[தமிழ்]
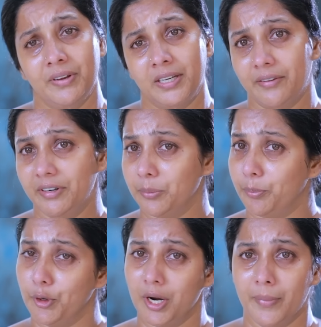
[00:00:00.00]
வீட்டை விட்டு
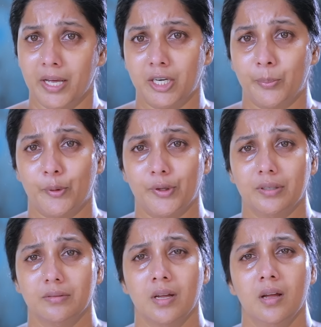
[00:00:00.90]
போகிற மாதிரி
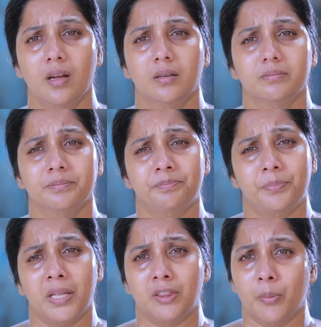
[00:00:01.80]
போயிட்டு
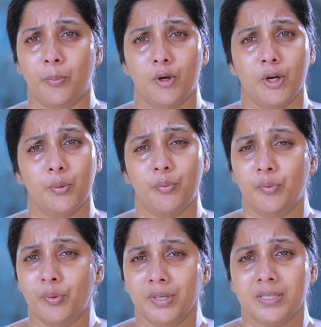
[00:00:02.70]
பெத்த பிள்ளையோட
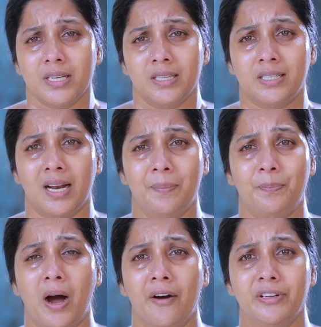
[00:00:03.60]
ஒன்று
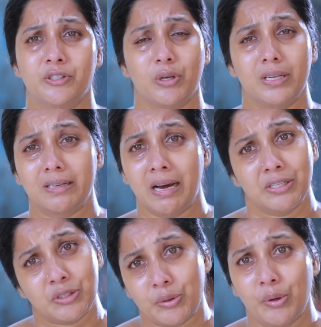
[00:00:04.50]
சேர்ந்துட்டாலே பாவின்னு சொல்லி
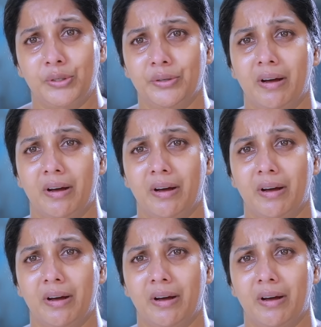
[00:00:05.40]
என்னை கரிச்சு